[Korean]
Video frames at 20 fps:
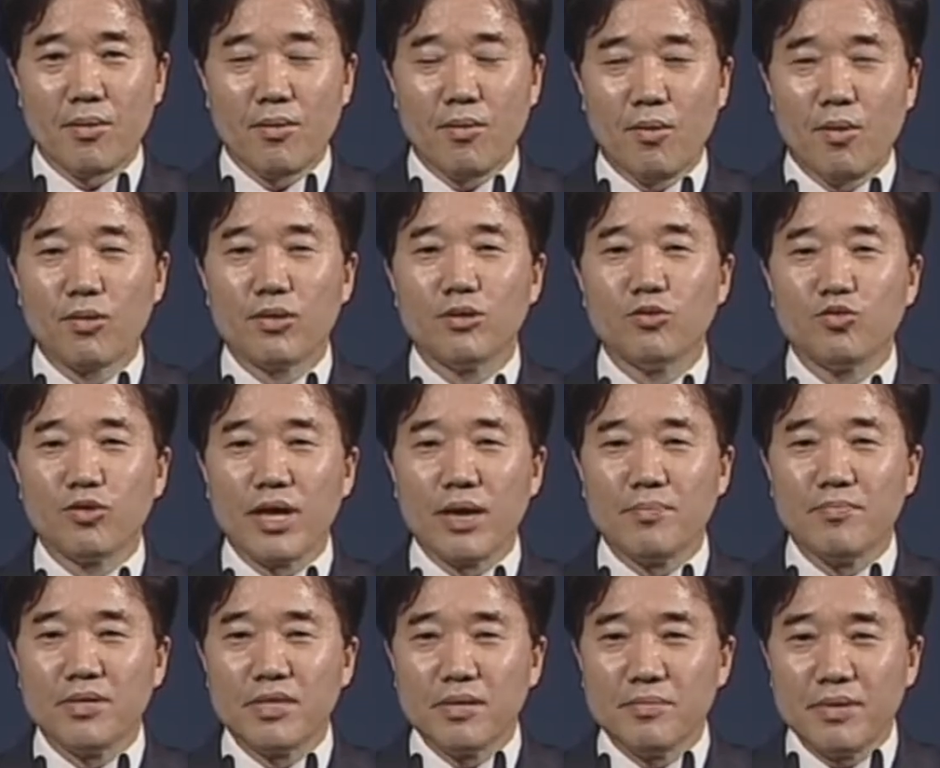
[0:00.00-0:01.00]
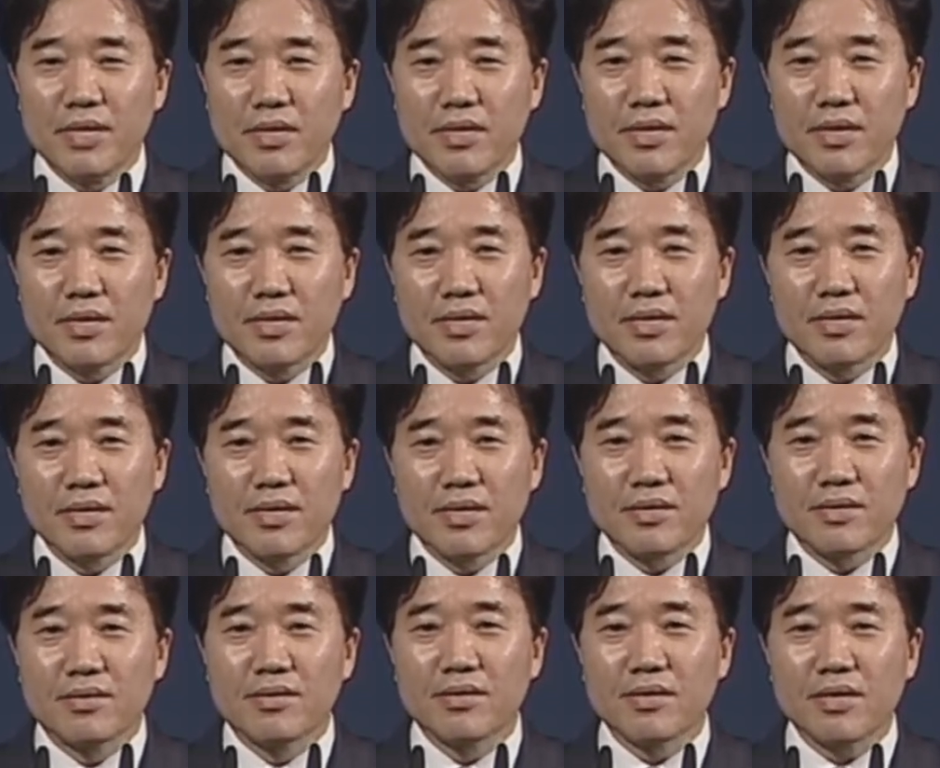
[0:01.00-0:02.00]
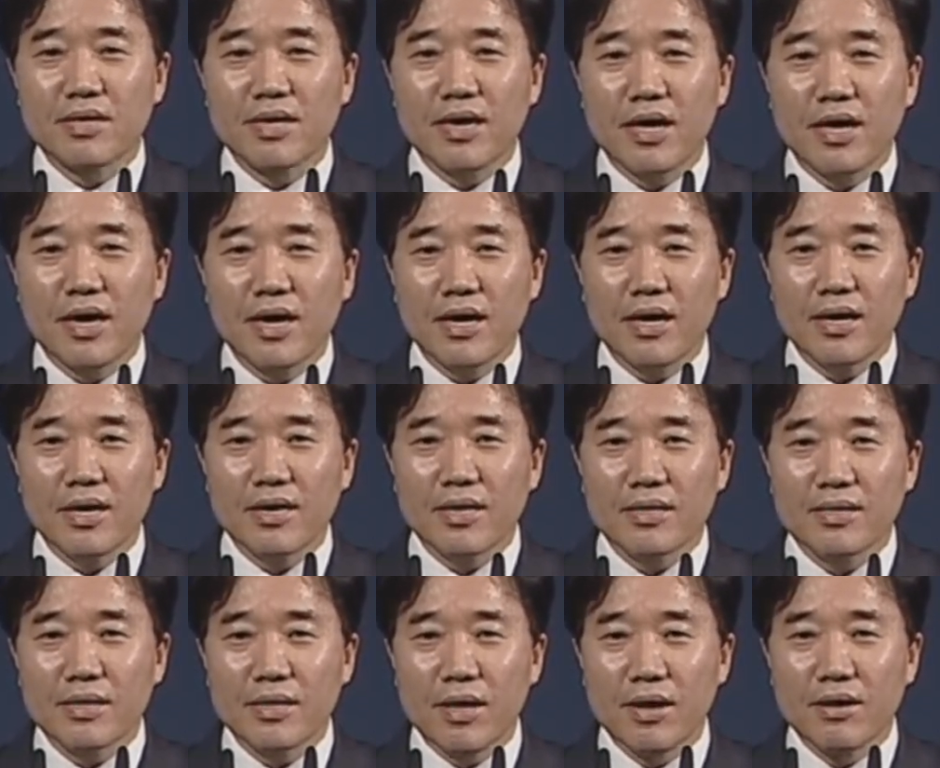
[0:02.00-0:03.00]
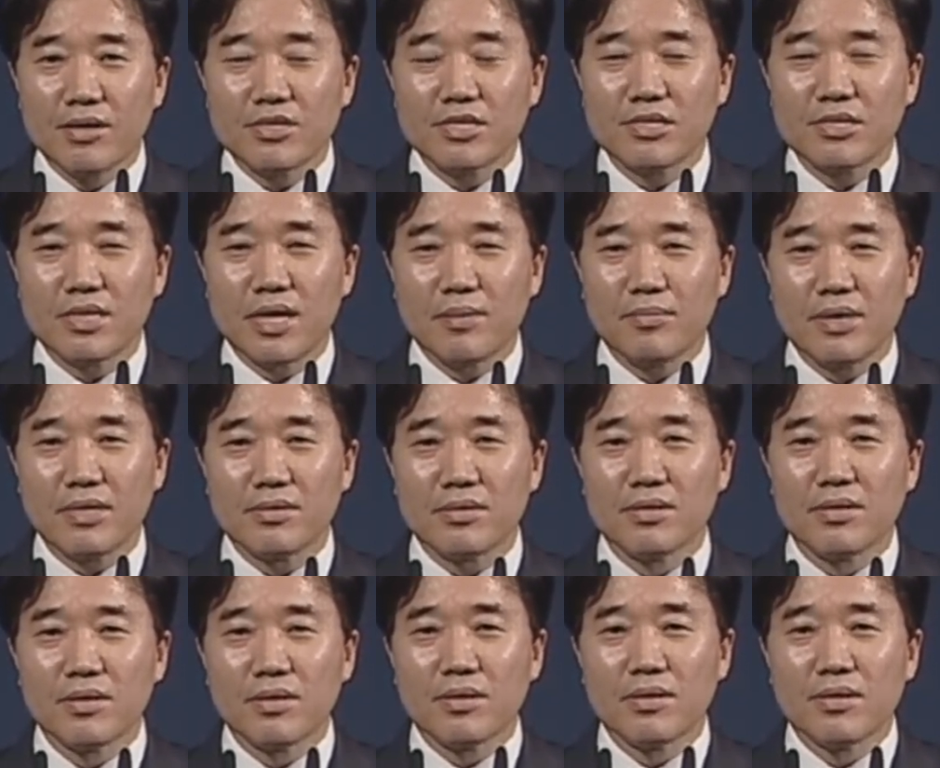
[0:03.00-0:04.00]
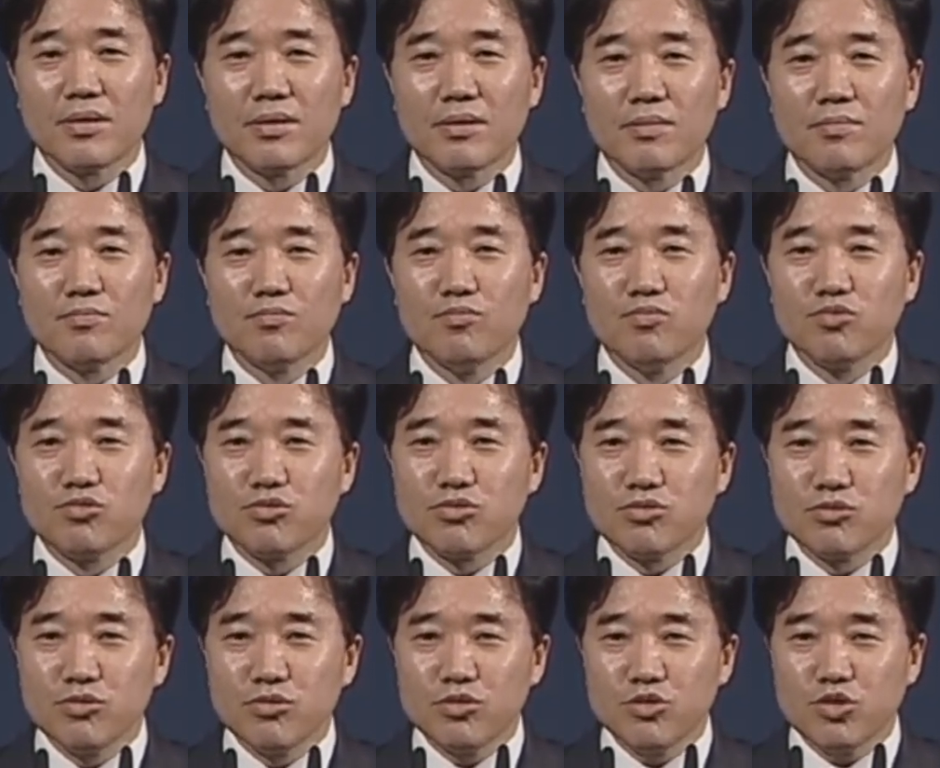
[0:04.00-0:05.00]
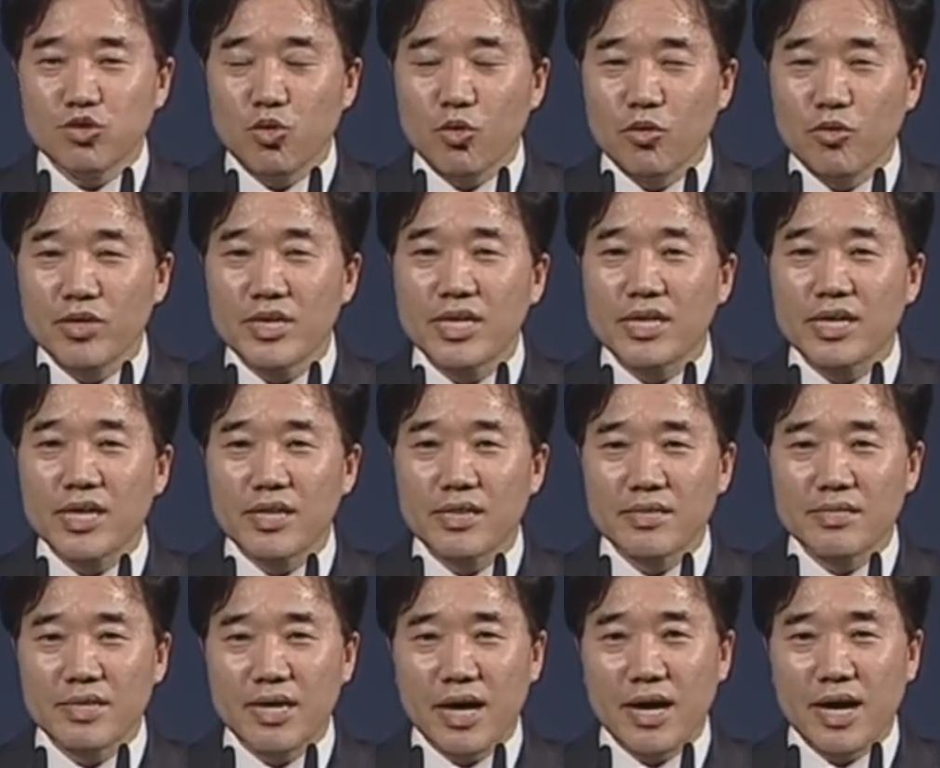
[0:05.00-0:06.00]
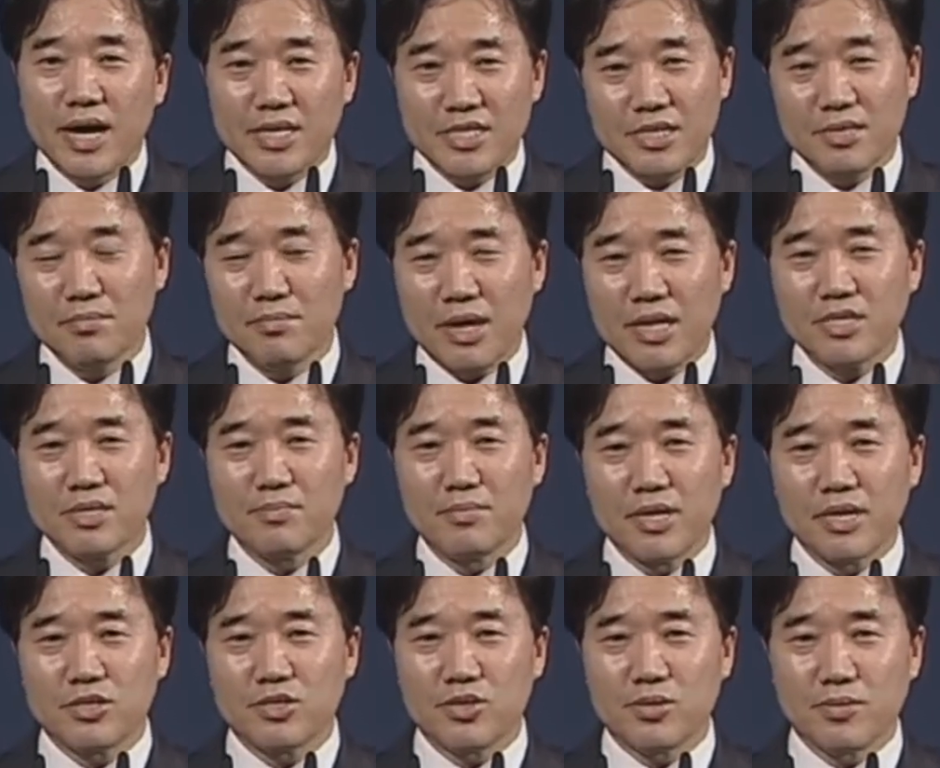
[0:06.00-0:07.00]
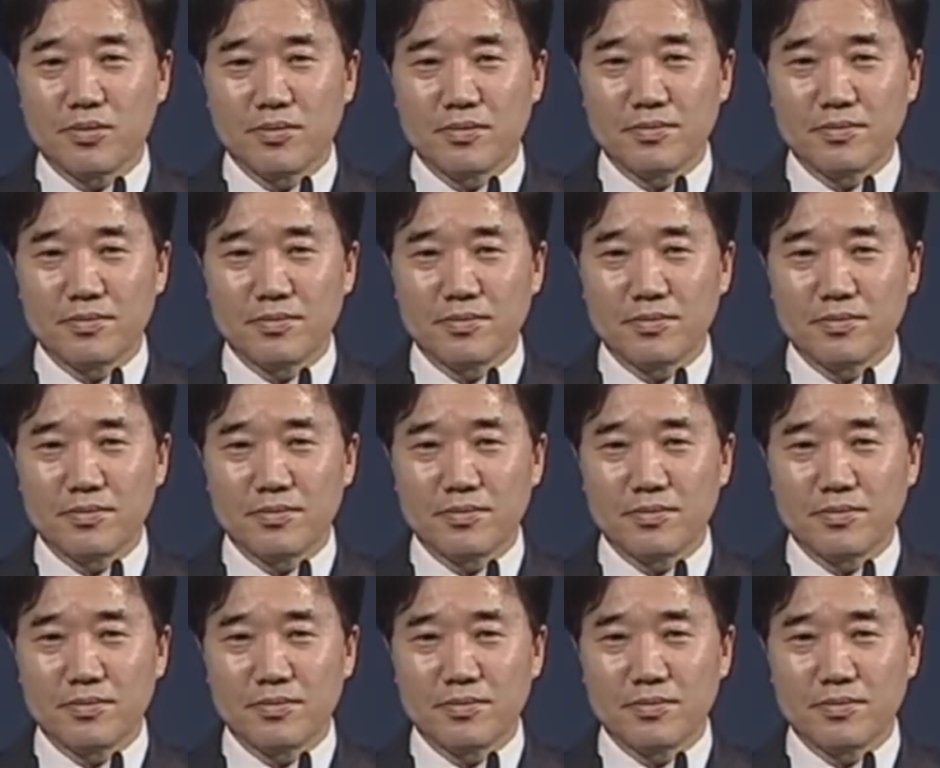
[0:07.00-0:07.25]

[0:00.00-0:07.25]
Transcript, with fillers: 오늘 우리의 믿음이 그렇게 되어진다면 무슨 소용이 있겠느냐 하신 말씀이겠죠.